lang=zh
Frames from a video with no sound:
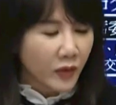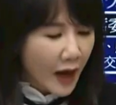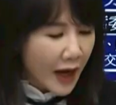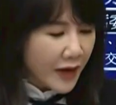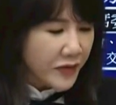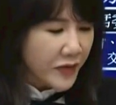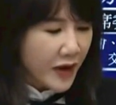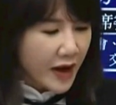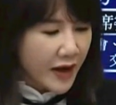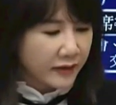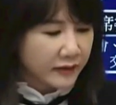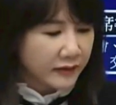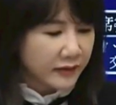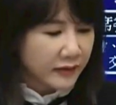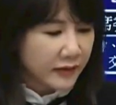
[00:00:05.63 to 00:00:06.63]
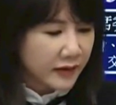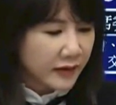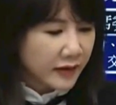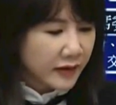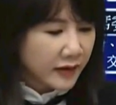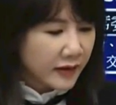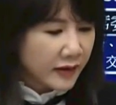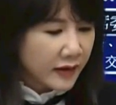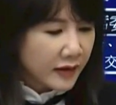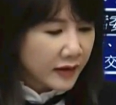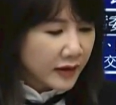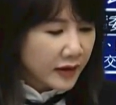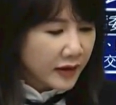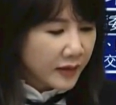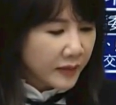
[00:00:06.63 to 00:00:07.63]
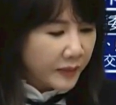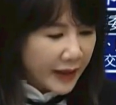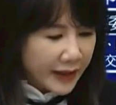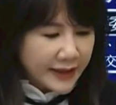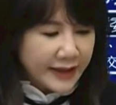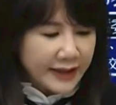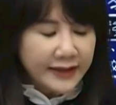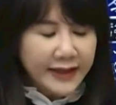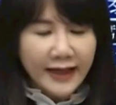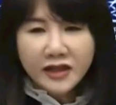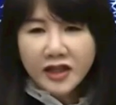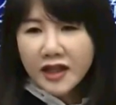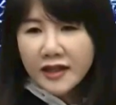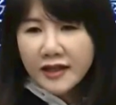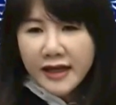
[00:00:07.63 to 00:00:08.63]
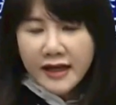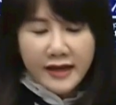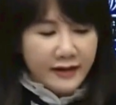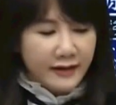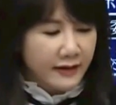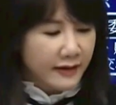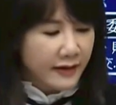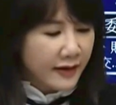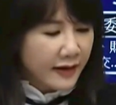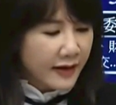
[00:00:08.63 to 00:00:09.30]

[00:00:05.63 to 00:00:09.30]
官员，本席在这里